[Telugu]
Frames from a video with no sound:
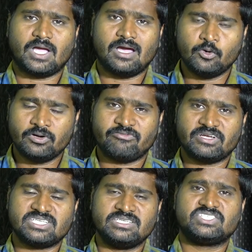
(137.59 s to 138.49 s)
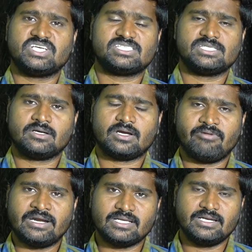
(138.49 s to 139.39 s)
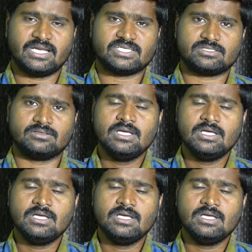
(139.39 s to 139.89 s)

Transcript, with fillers: ఆ నోటిఫికేషన్ ఇచ్చేసి ఇంకా వెంటనే నెక్స్ట్